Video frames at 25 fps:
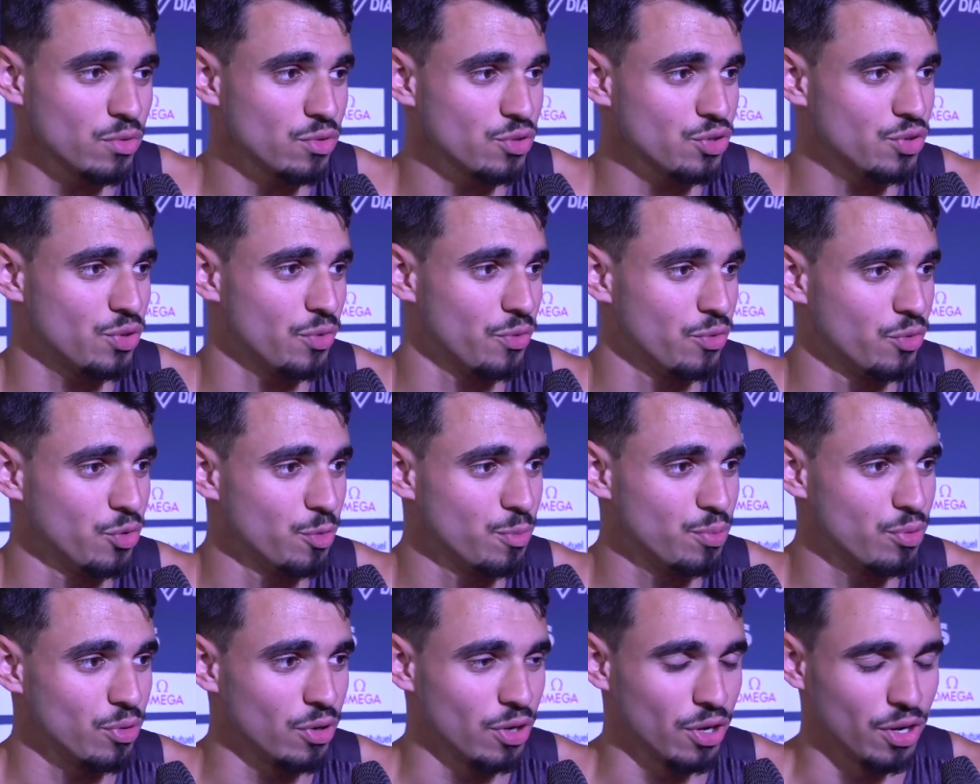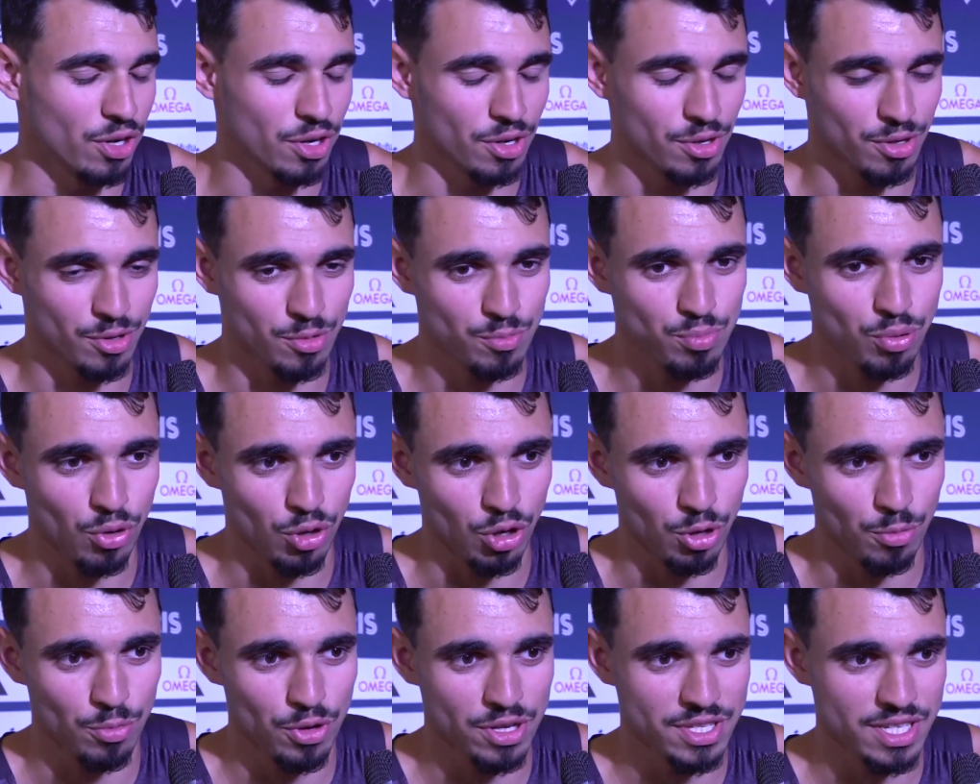Je suis venu euh, pour,
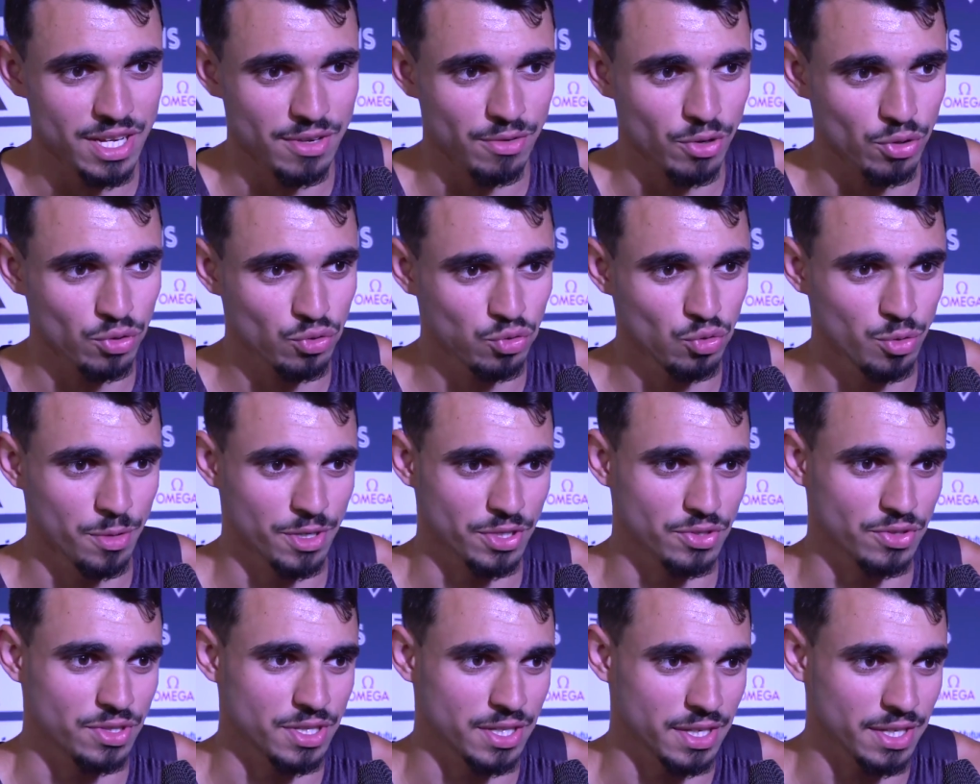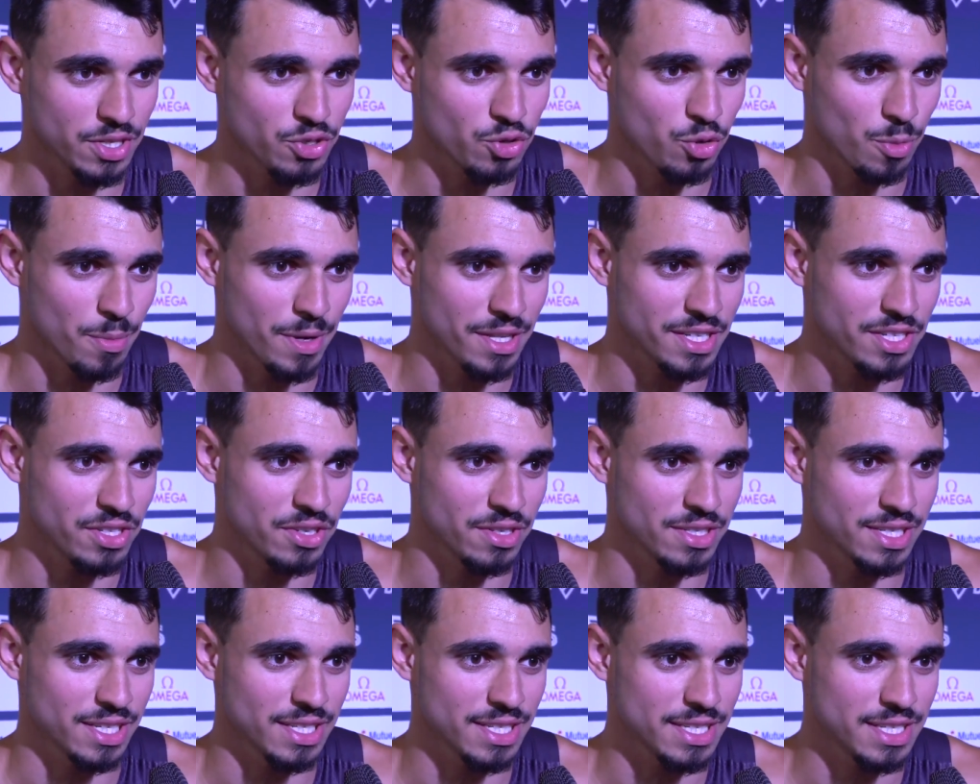l'ambiance avant tout parce que c'est vrai que je suis reparti
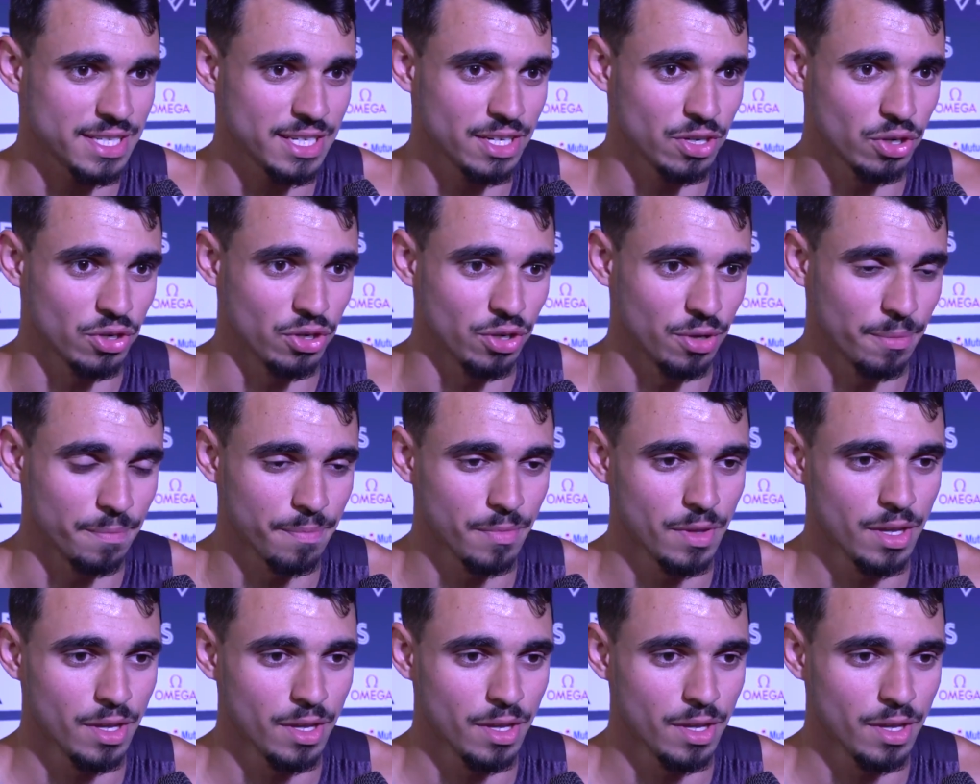dans un cycle